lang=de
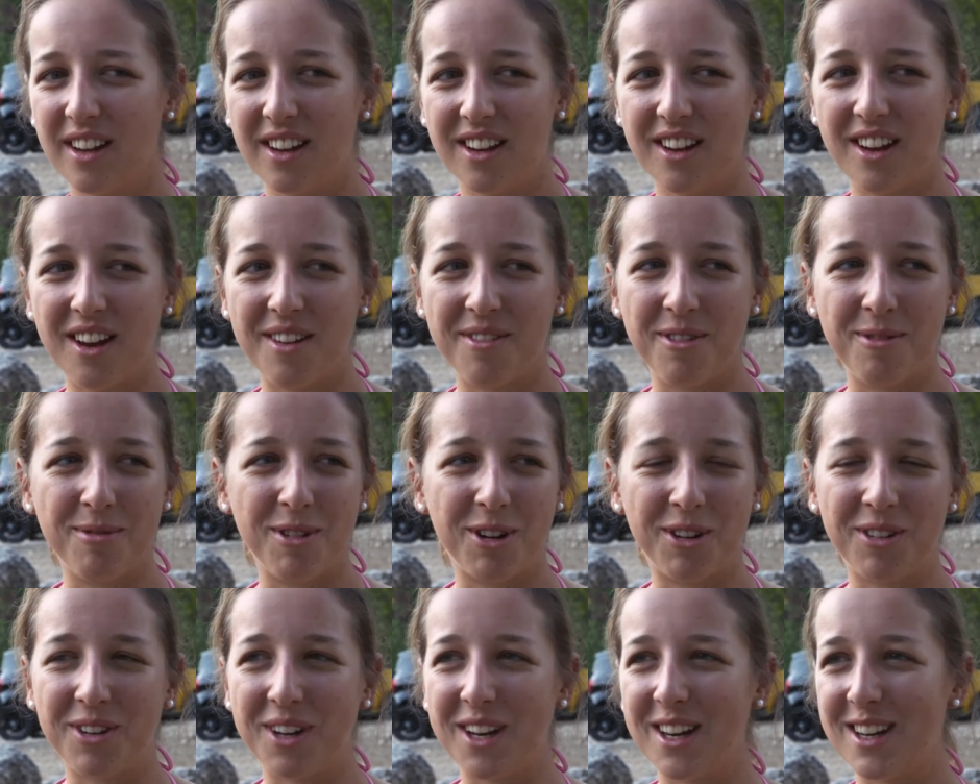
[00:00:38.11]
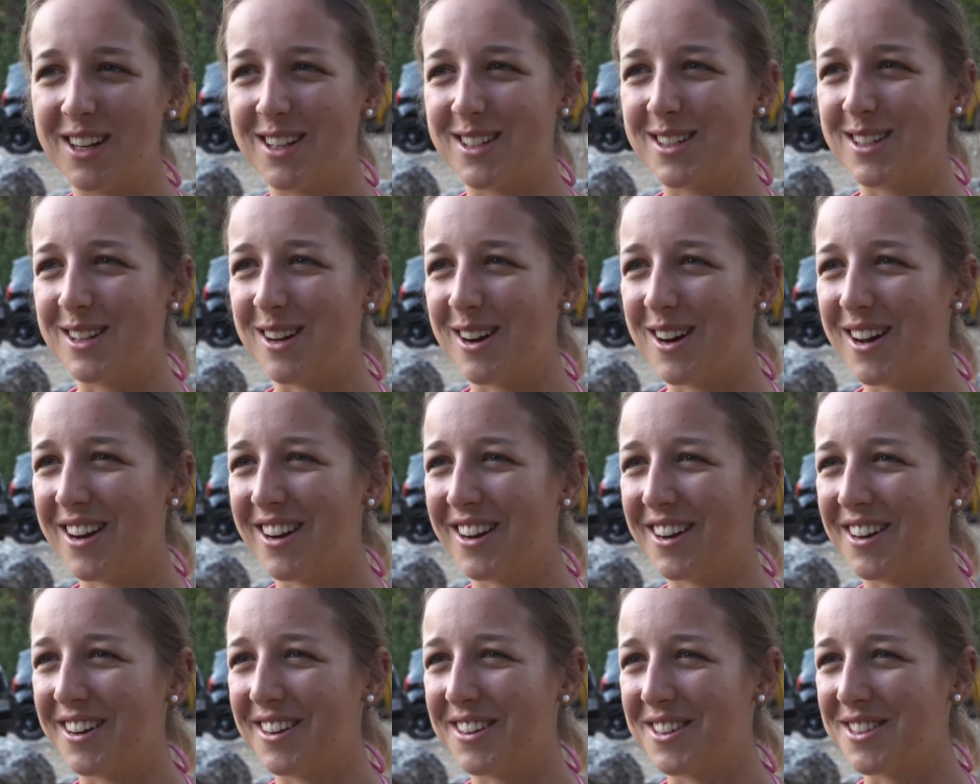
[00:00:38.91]
ja, wenn man da jedes Jahr
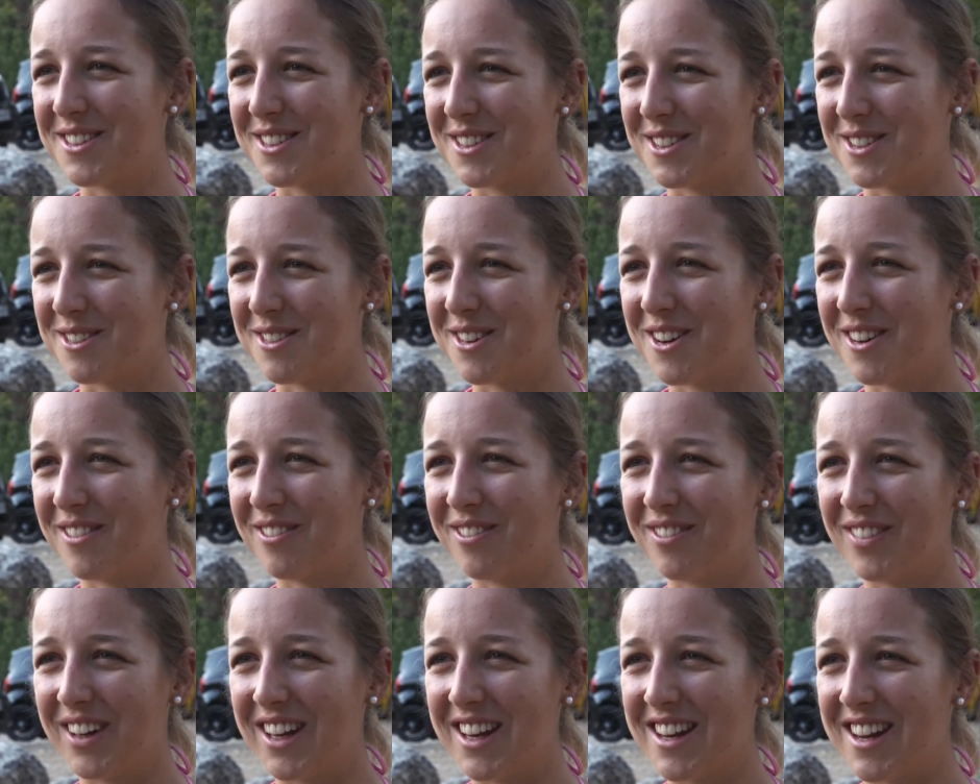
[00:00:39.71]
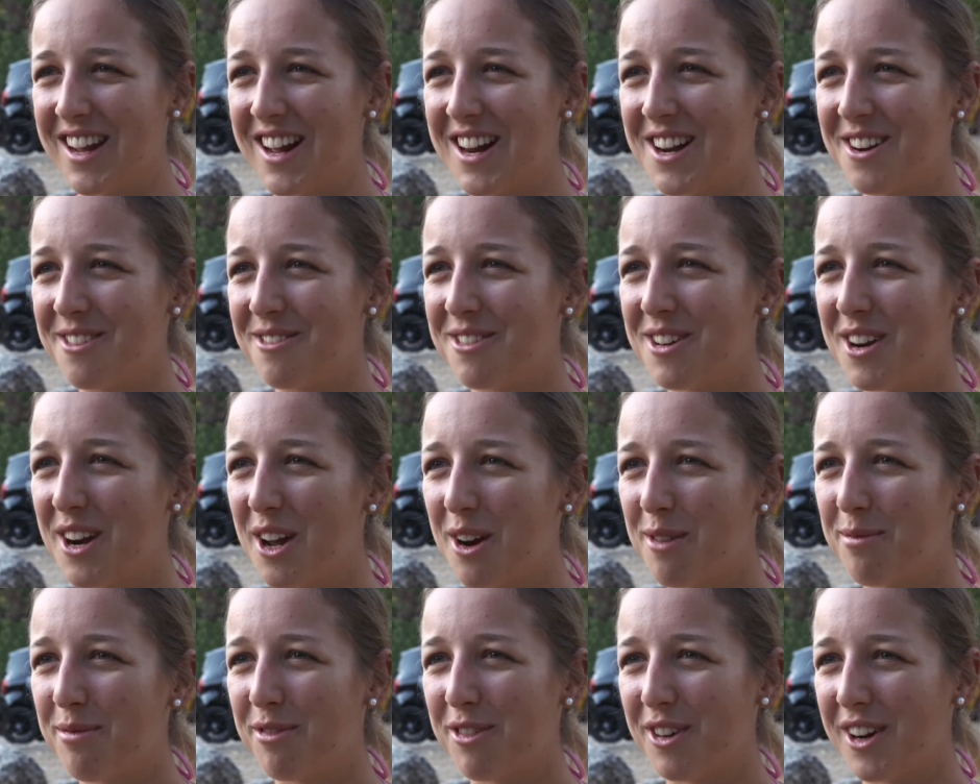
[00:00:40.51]
dann zu so einem genialen
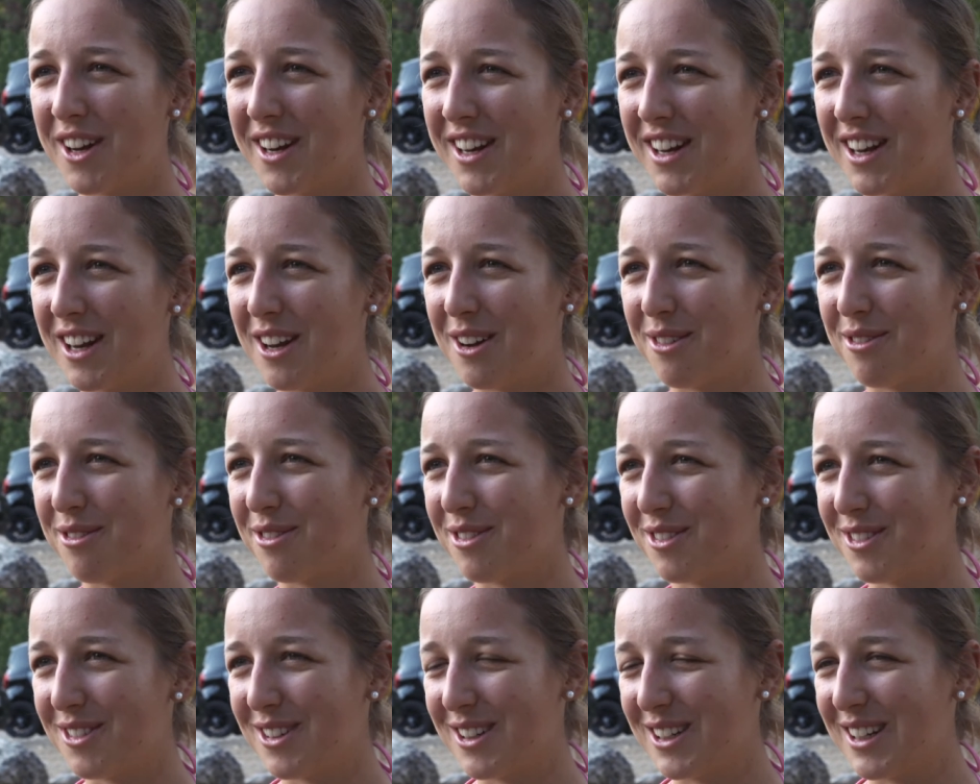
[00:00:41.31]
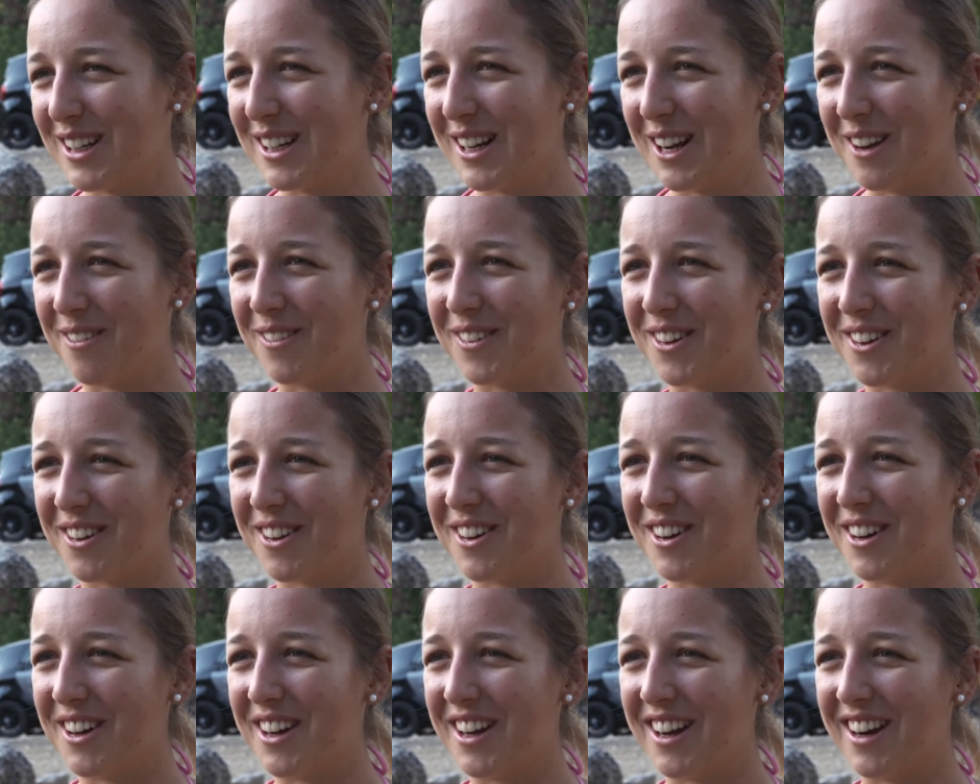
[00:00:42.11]
Urlaub fahren darf, ich glaube,
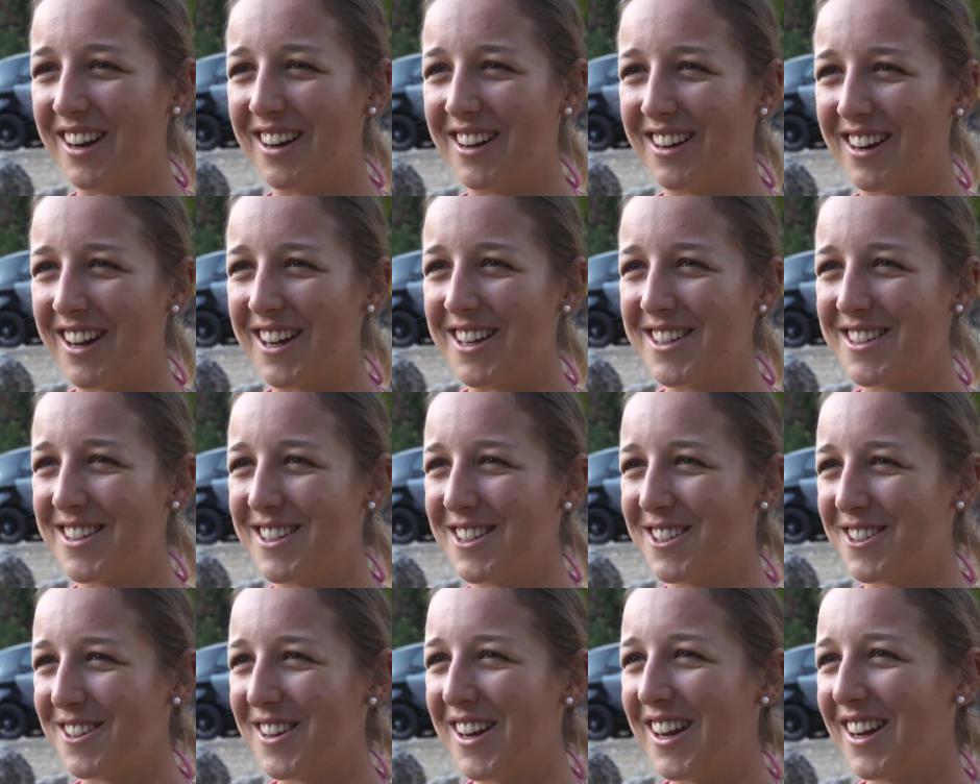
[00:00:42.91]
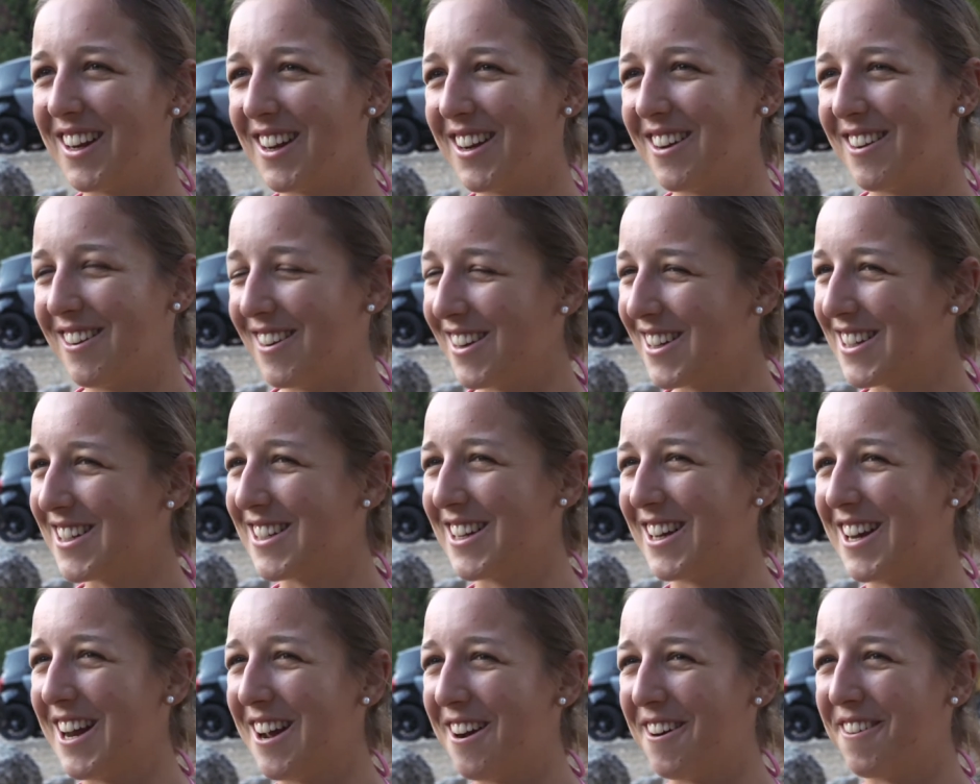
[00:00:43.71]
da reißt sich schon jeder einen Arsch
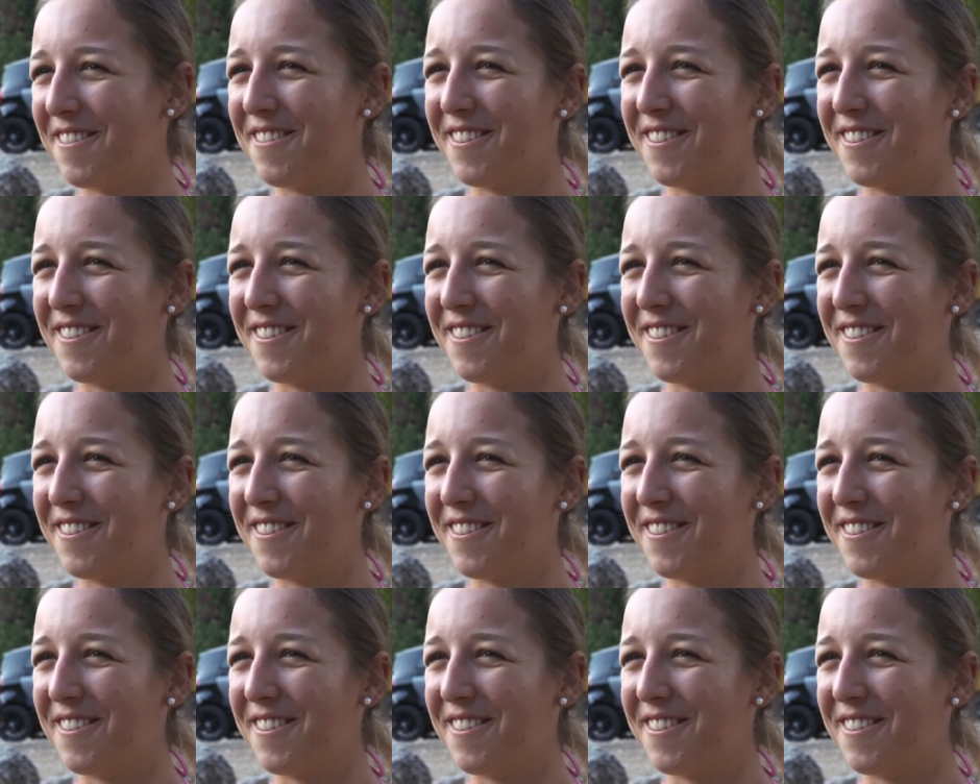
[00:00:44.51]
dann auf.